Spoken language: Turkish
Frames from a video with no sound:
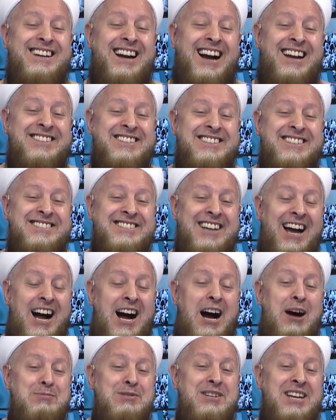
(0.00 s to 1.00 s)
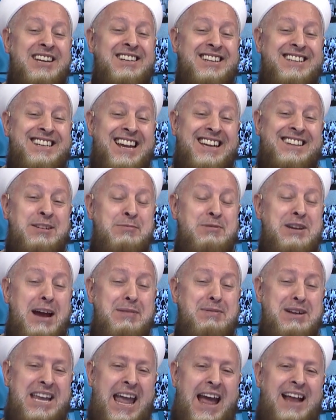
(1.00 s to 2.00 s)
kadının, Amine'nin yetimine
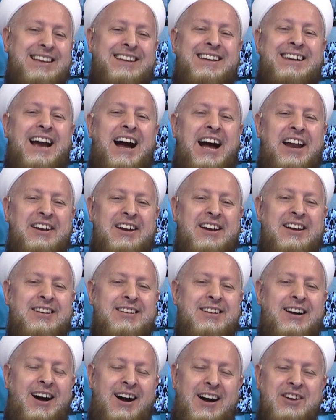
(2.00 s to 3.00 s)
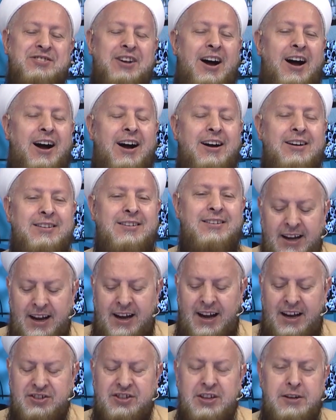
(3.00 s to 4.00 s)
mi geldi yani? Haşa.
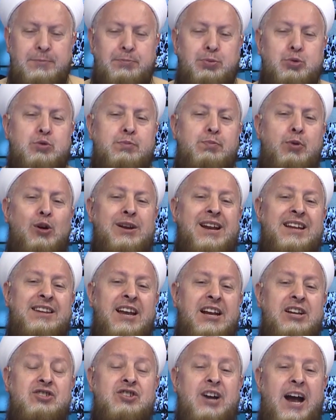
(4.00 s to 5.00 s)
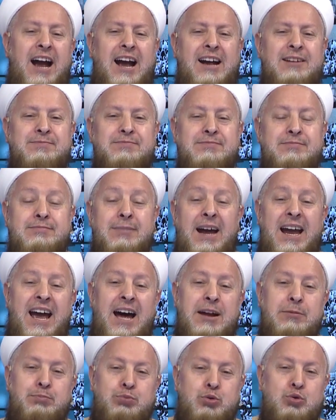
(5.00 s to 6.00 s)
Ha şimdi put böyle deyince
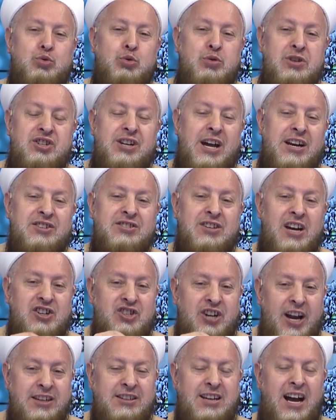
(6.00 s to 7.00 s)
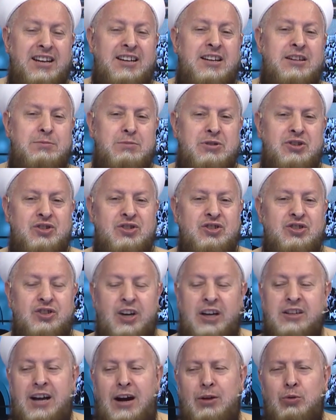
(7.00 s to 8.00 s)
meğer putun içerisine şeytan girmiş,
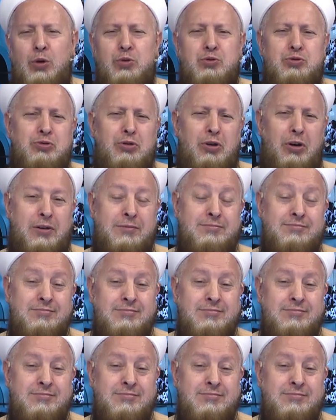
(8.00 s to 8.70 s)
şeytan konuşuyor.